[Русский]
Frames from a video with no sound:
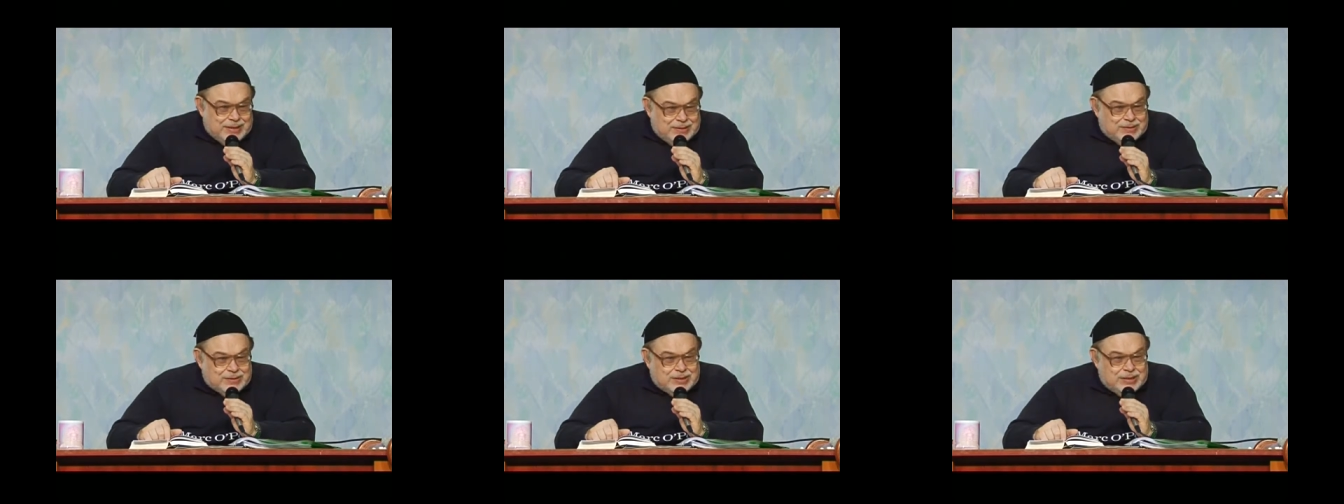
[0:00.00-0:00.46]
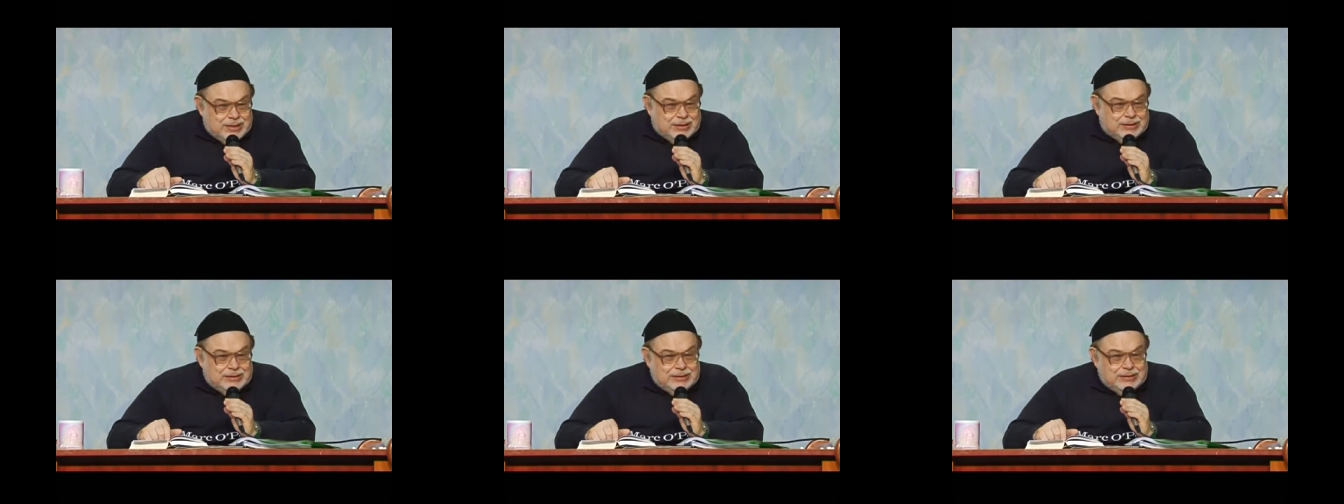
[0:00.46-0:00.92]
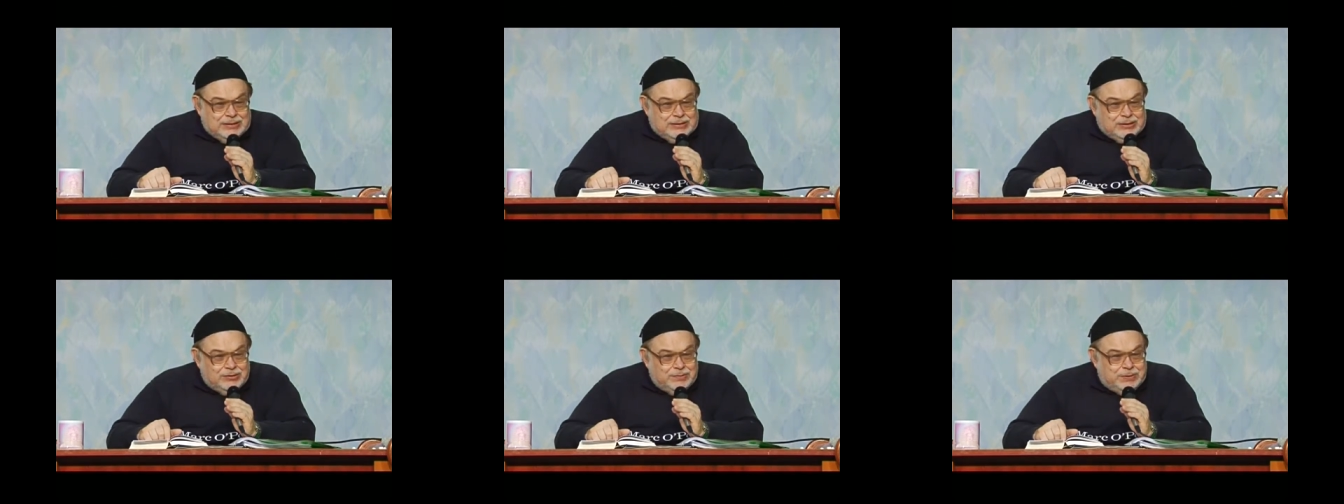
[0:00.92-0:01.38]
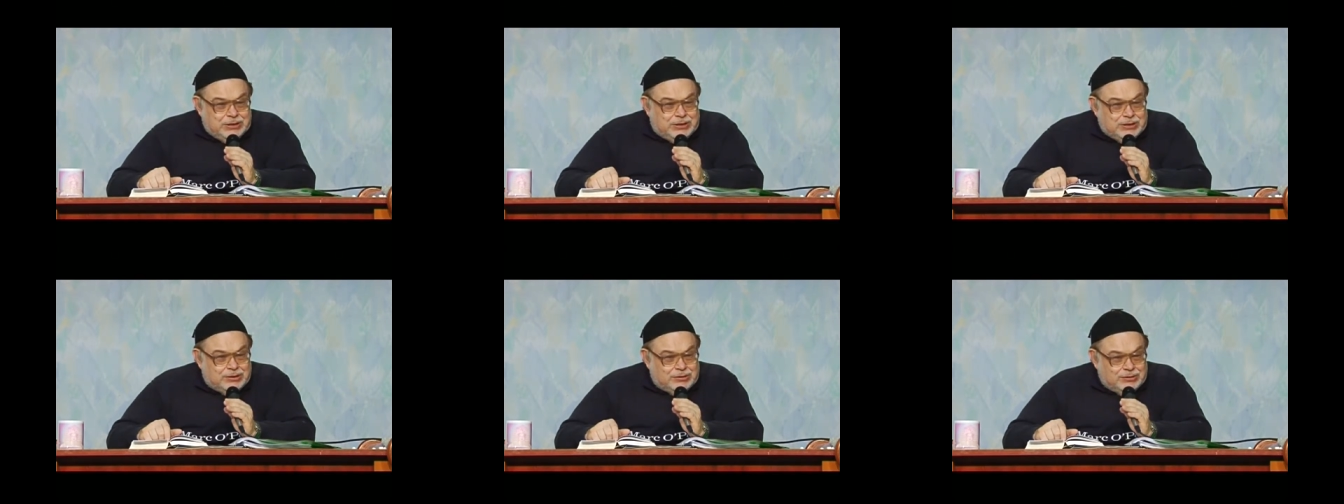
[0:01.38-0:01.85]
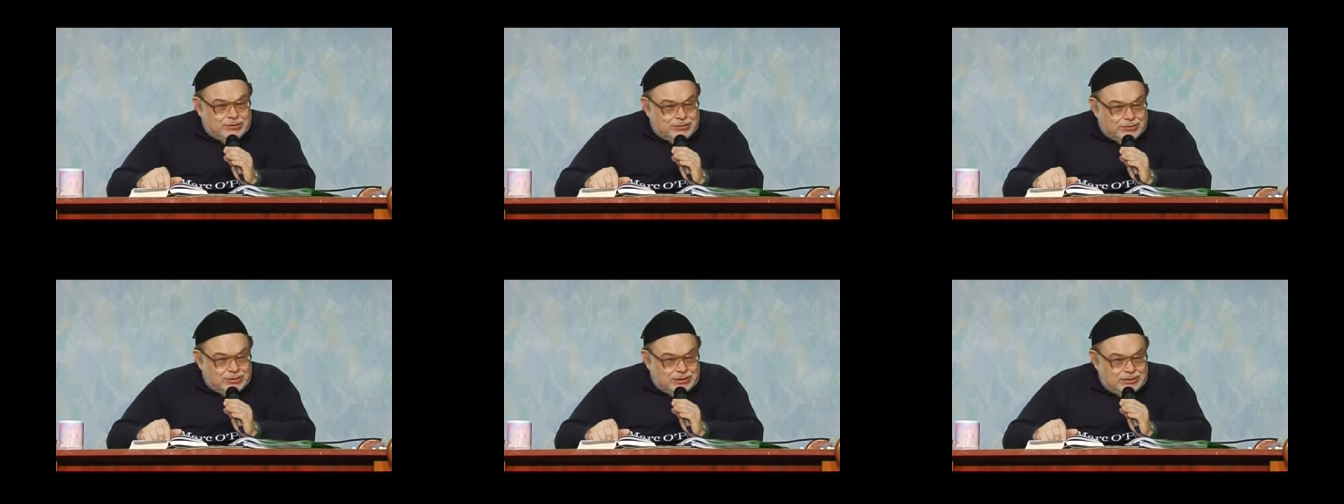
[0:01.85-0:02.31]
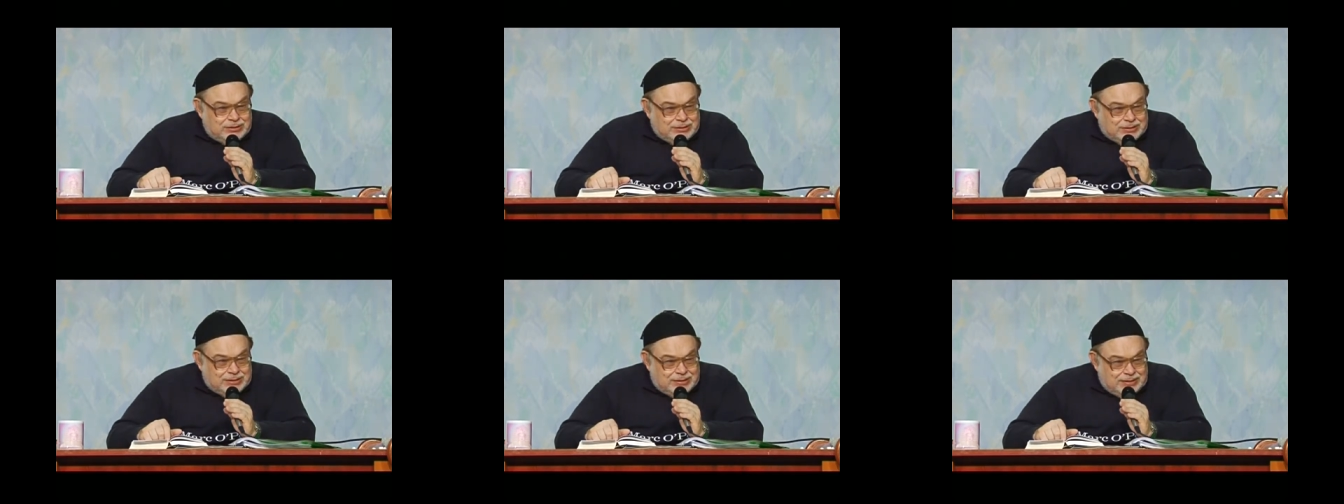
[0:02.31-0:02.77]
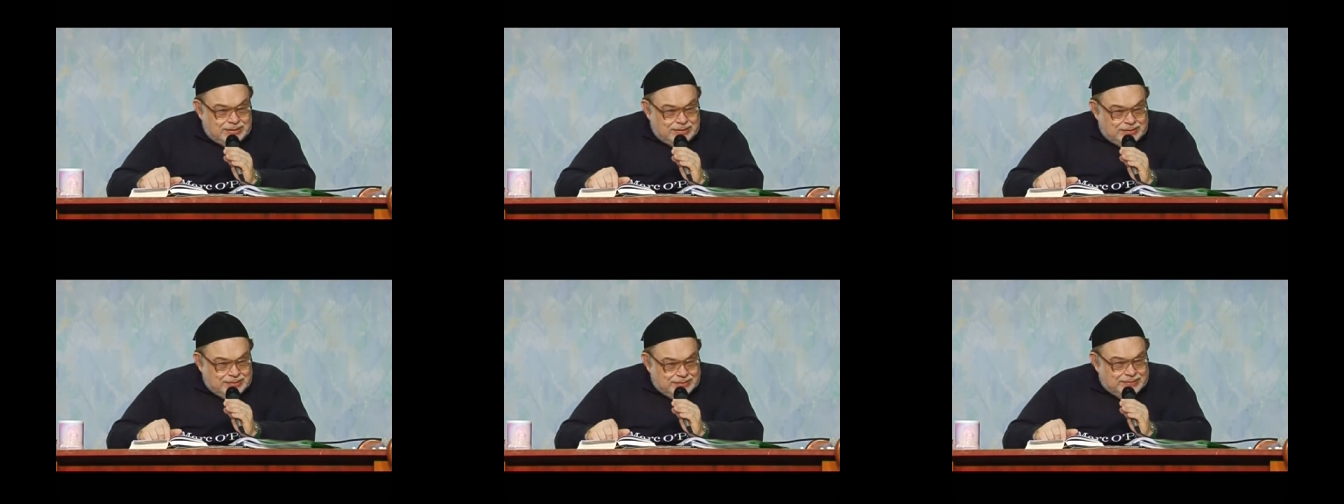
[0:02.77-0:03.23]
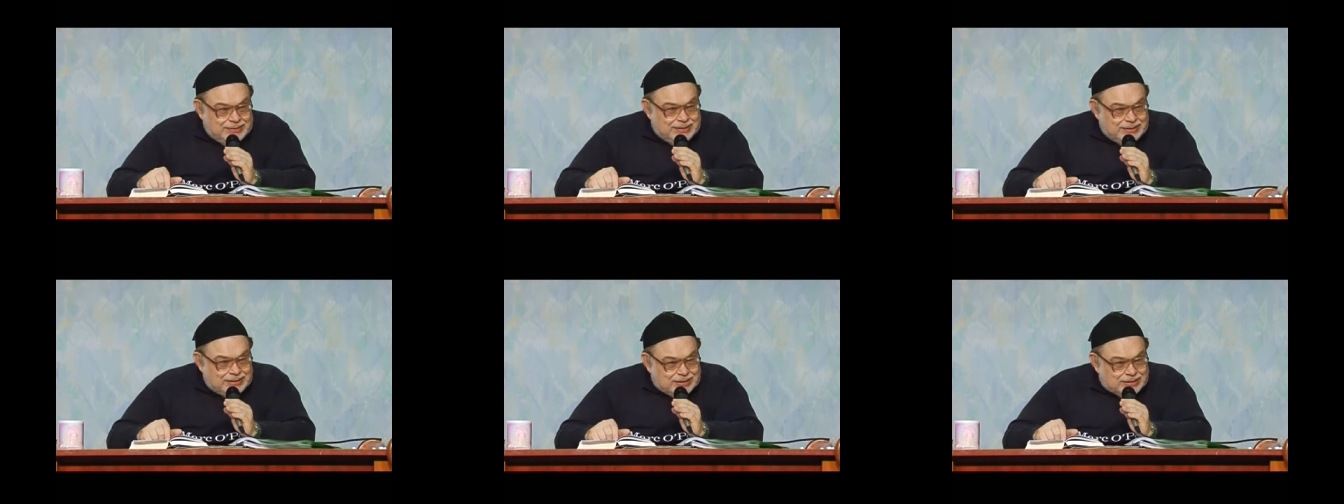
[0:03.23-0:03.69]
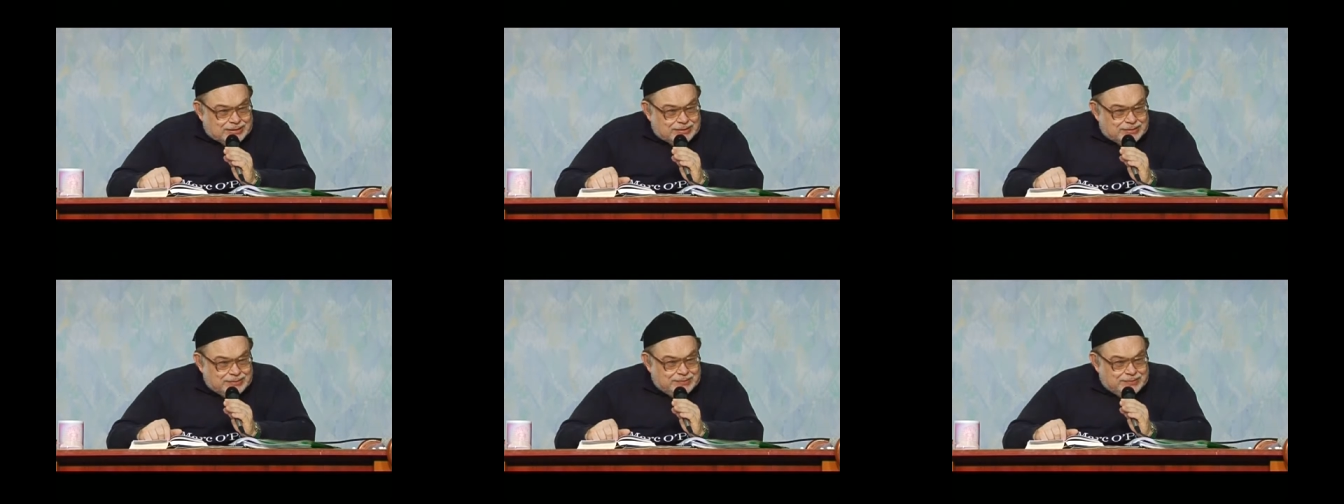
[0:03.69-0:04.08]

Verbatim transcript: Вот. И любите друг друга, да? Есть это?